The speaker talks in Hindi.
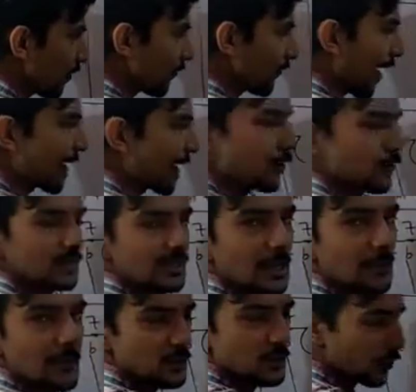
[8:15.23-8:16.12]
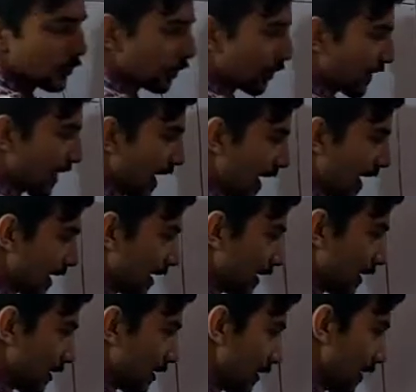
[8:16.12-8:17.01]
फाइव को इधर भेजोगे तो क्या
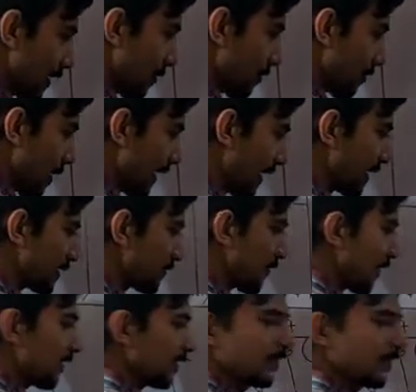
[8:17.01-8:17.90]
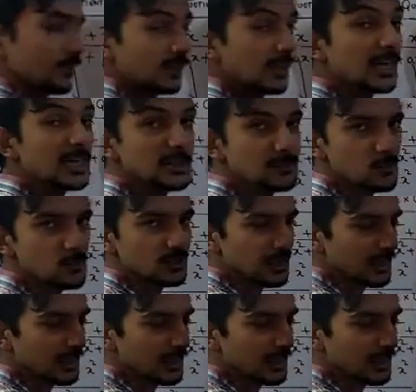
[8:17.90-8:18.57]
आएगा माइनस फाइव ट्रांसपोज